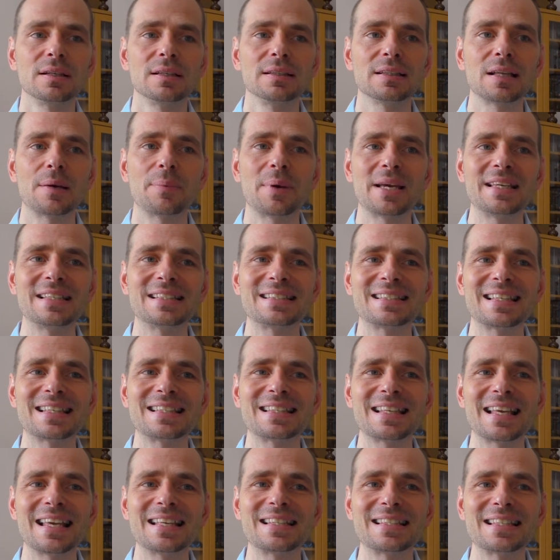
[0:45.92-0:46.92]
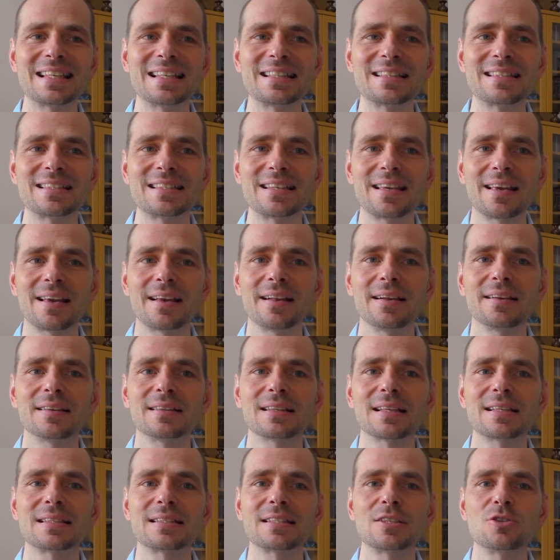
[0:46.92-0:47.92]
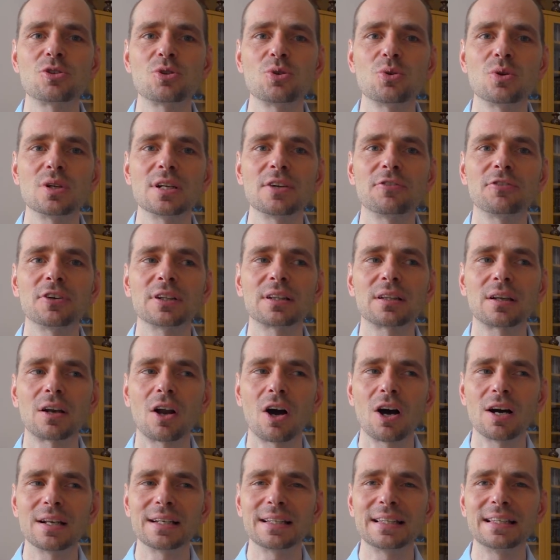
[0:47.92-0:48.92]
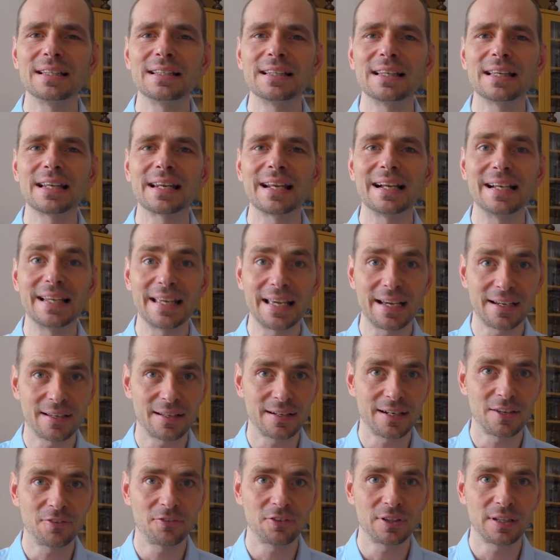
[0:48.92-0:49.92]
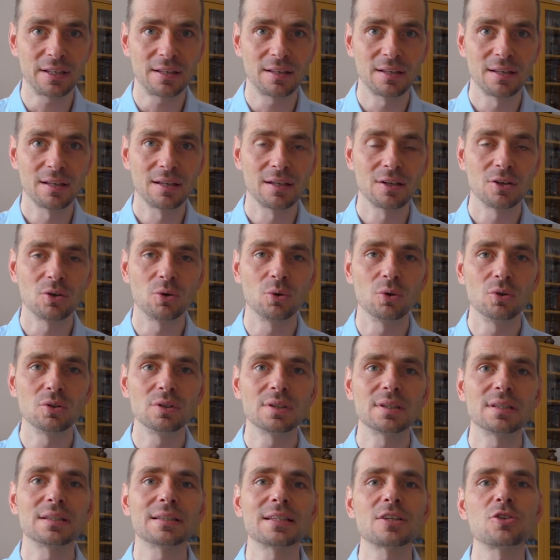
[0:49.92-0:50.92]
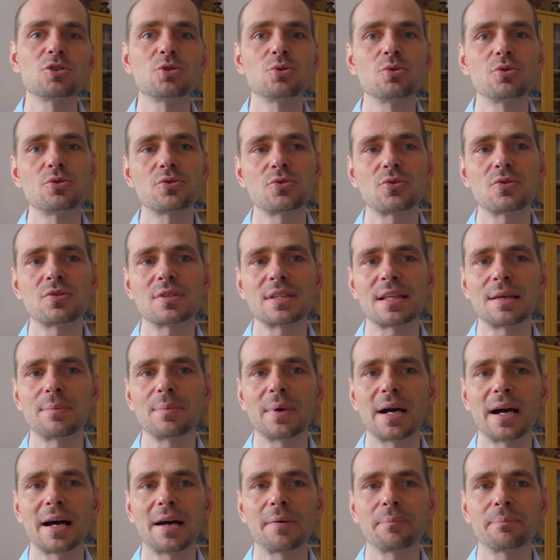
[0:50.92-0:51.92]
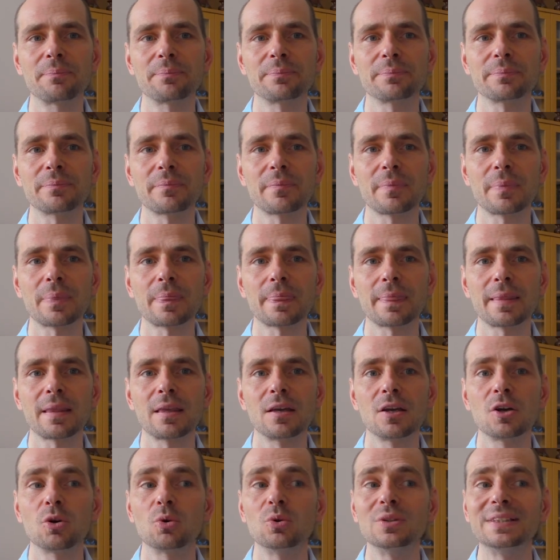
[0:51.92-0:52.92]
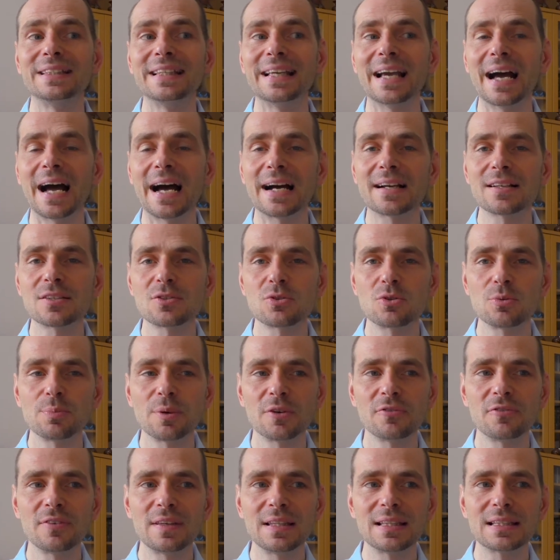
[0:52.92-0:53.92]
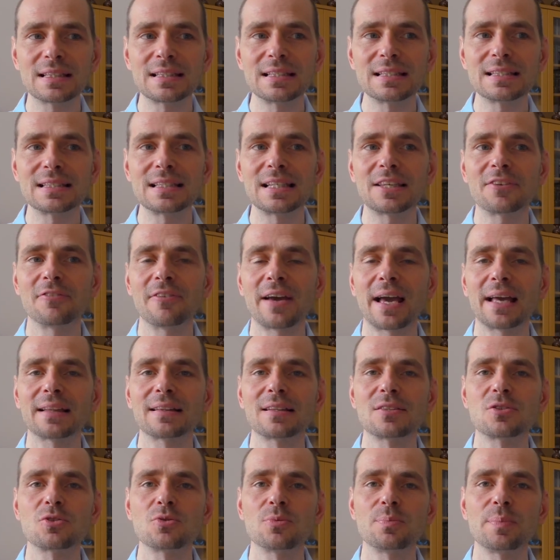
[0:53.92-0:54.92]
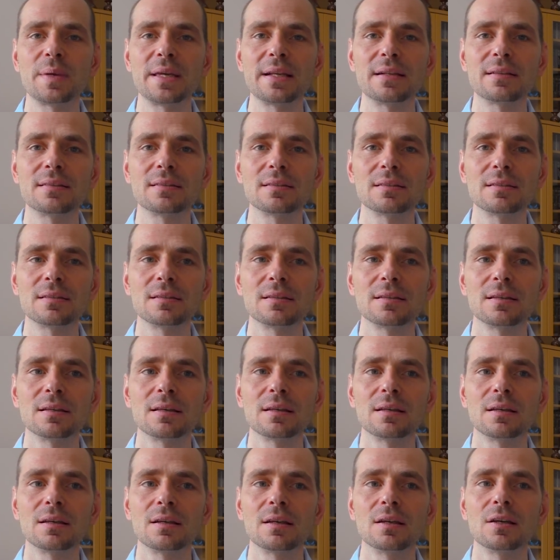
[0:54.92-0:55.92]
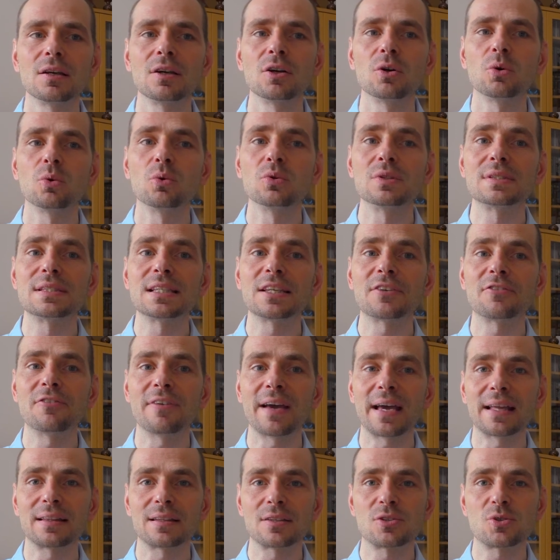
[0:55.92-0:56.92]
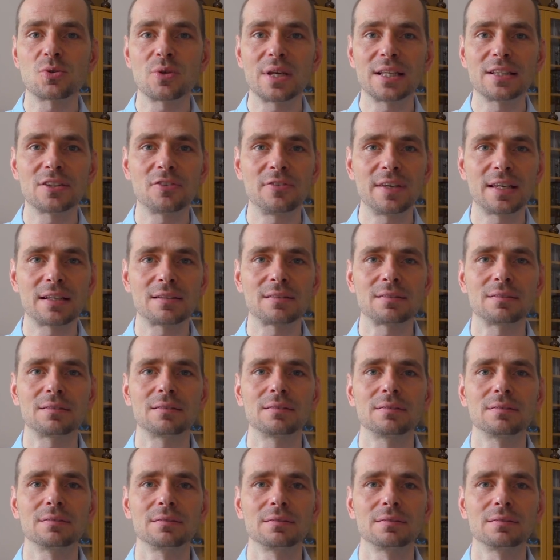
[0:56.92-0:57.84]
Dabei ist es essentiell, dass die Schüler Vertrauen in ihre Lehrkräfte und das Schulsystem haben und die Angst überwinden, sich weiterzubilden und sich weiterzuentwickeln.